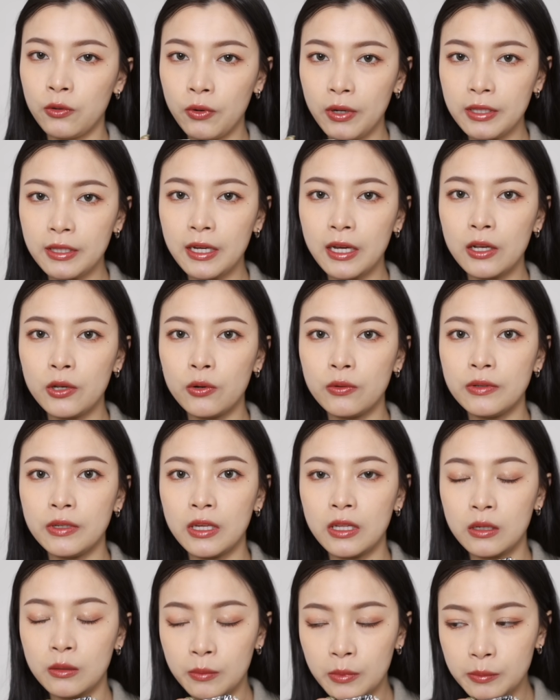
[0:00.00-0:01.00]
欢迎大家留
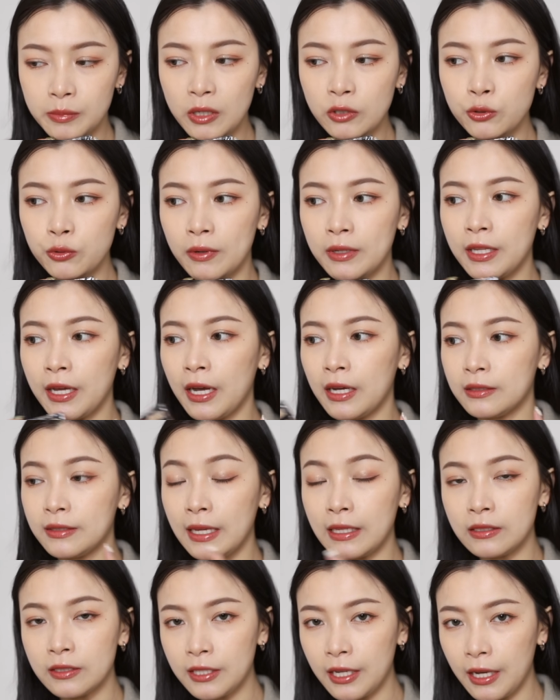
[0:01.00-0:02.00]
言，你们比较喜欢它
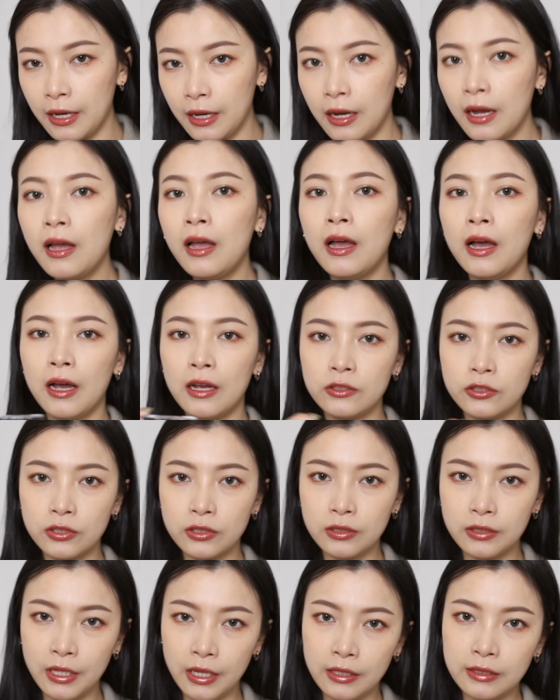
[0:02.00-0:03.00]
单擦还
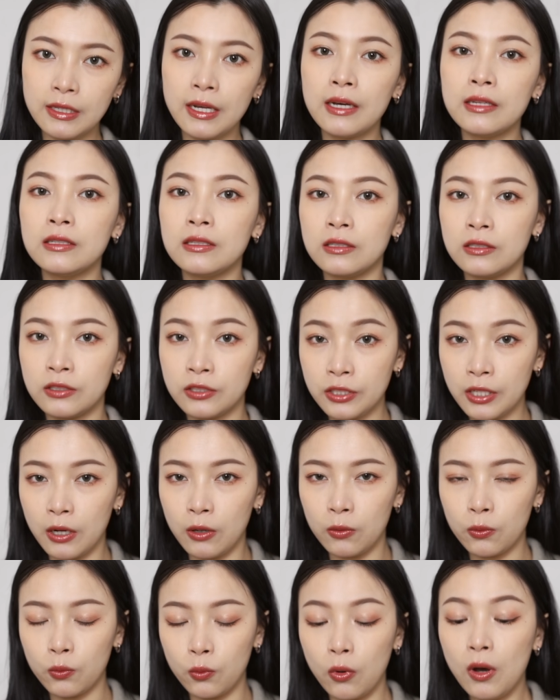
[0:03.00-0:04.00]
是叠擦的
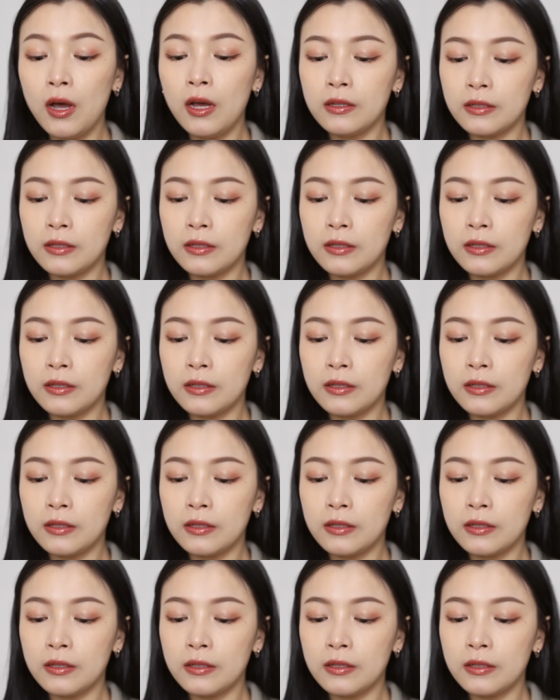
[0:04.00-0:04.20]
效果？